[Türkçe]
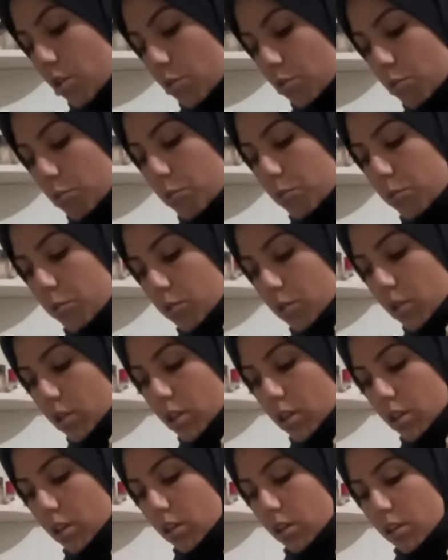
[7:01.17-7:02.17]
Ben,
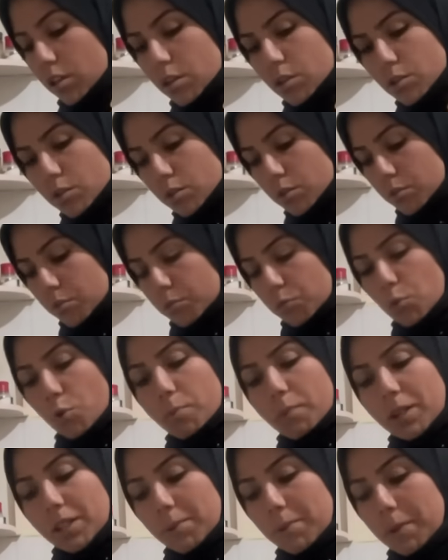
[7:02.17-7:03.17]
e,
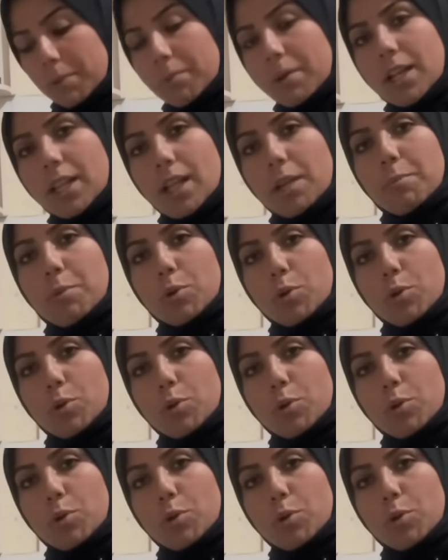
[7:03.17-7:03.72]
normalde benim kanalıma